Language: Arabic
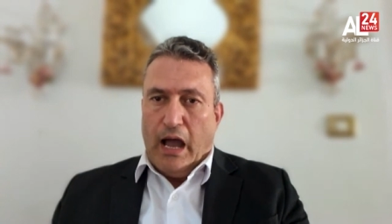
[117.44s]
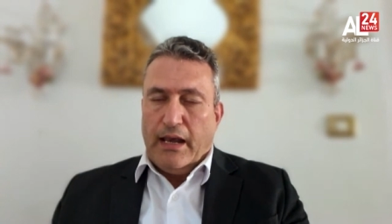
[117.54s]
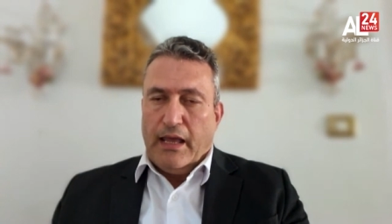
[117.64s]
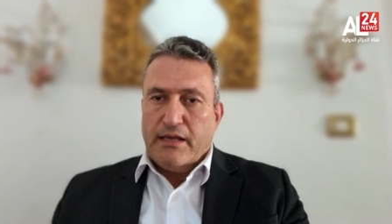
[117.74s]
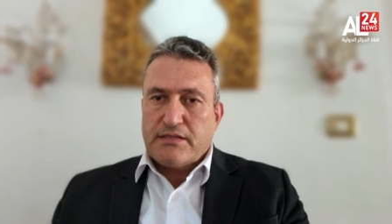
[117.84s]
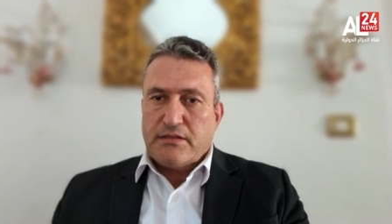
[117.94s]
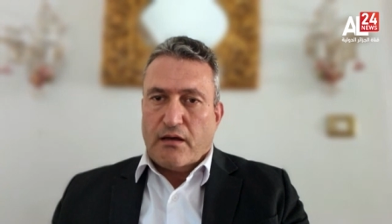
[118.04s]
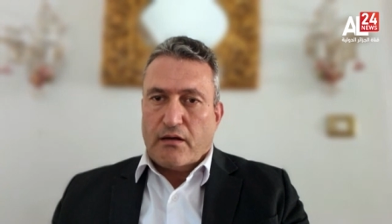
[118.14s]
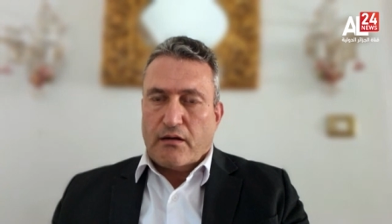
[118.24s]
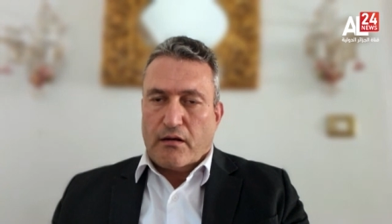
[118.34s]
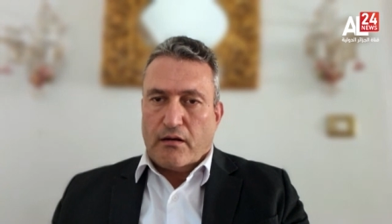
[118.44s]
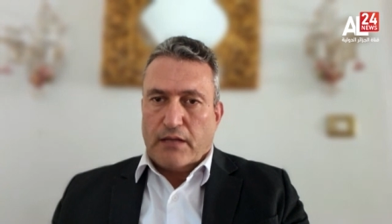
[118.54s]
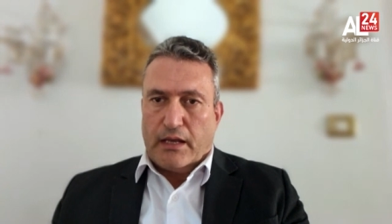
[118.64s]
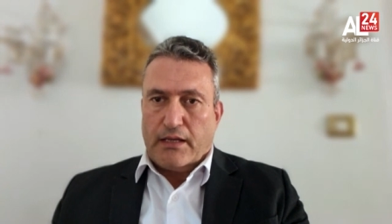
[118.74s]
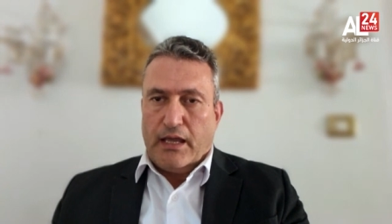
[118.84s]
على إصدار
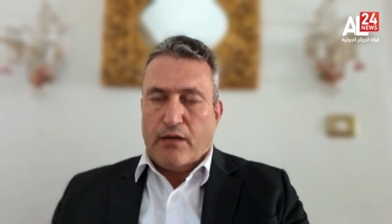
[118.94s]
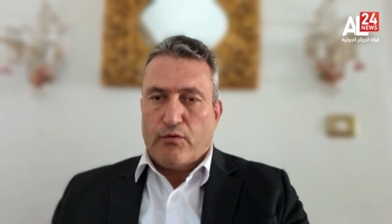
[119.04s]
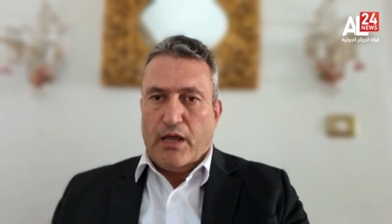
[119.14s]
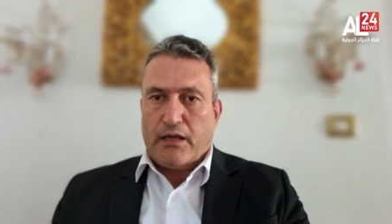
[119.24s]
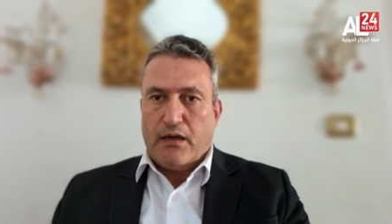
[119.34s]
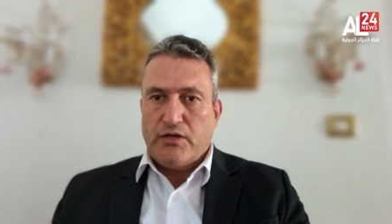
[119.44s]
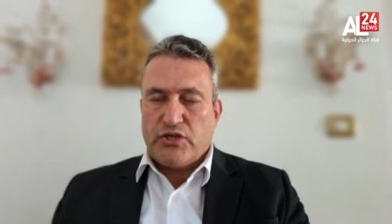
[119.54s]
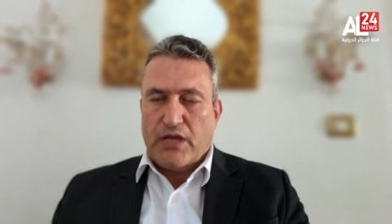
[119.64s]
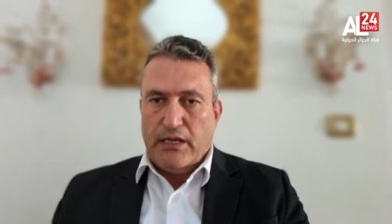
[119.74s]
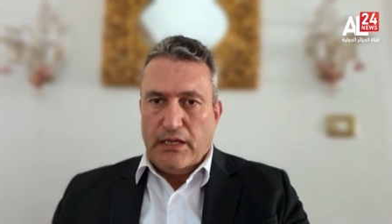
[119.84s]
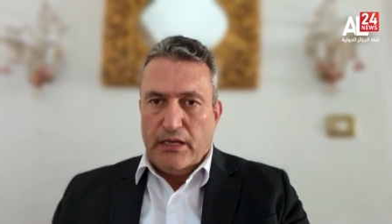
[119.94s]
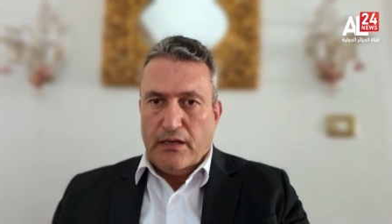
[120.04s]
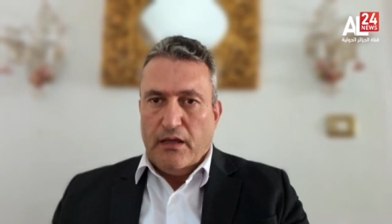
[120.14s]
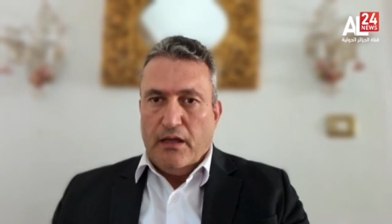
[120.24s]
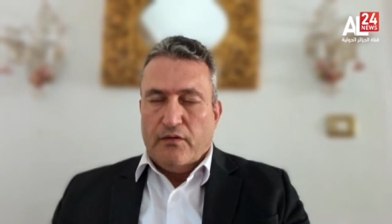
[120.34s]
قرارات يعني كان هناك
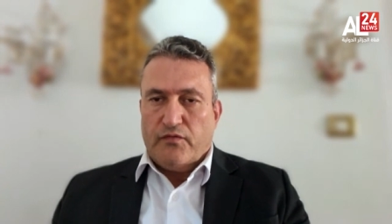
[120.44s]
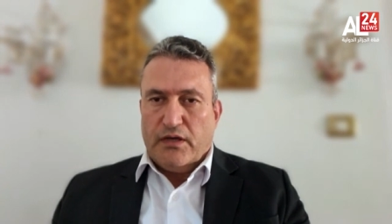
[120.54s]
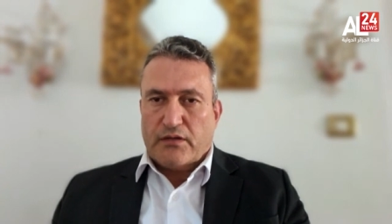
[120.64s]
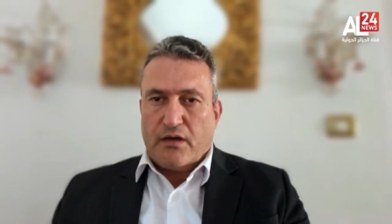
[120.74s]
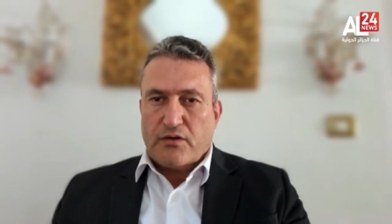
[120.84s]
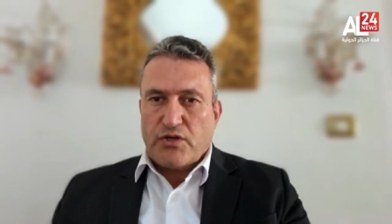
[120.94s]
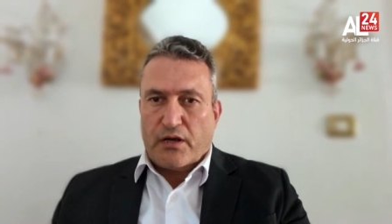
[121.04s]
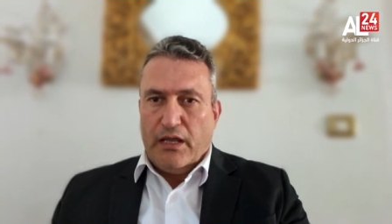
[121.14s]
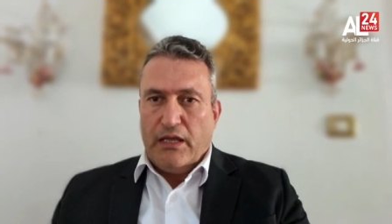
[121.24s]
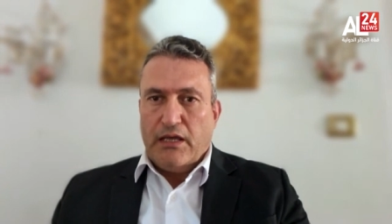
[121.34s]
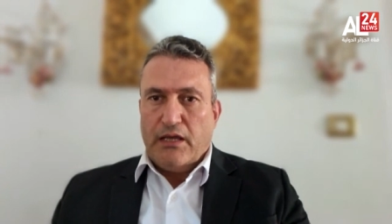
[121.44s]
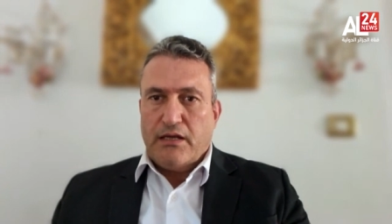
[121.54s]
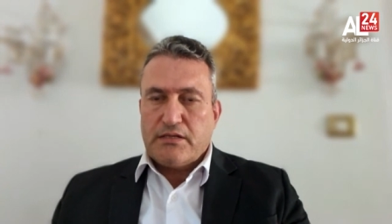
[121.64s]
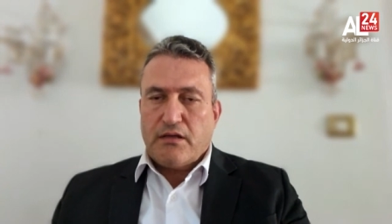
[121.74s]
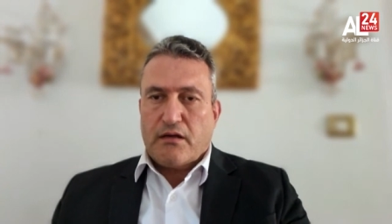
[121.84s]
إشكالية في إعطاء شرعية
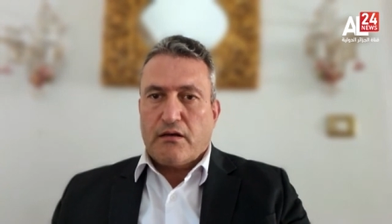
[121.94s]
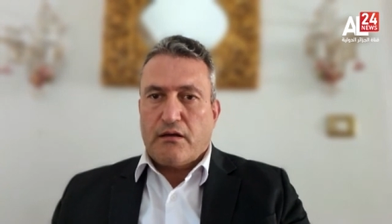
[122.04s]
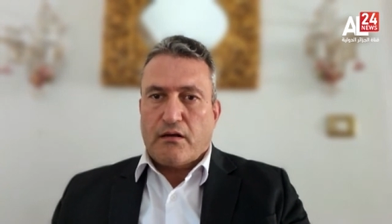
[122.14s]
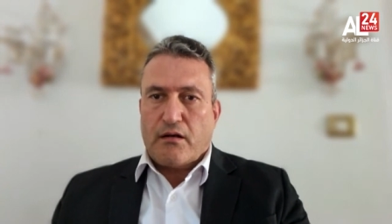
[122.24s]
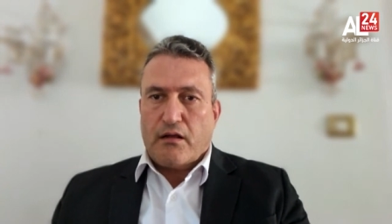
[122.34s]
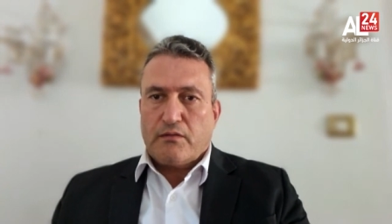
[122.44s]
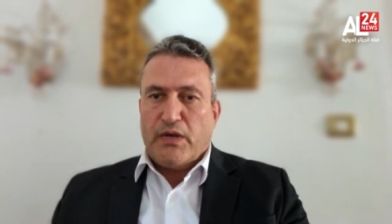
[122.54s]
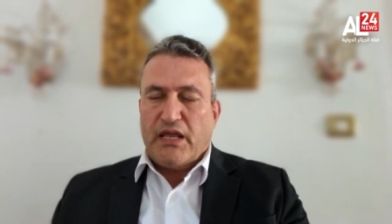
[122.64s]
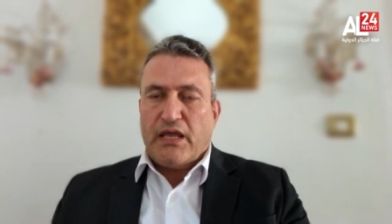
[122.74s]
لإصدار القرارات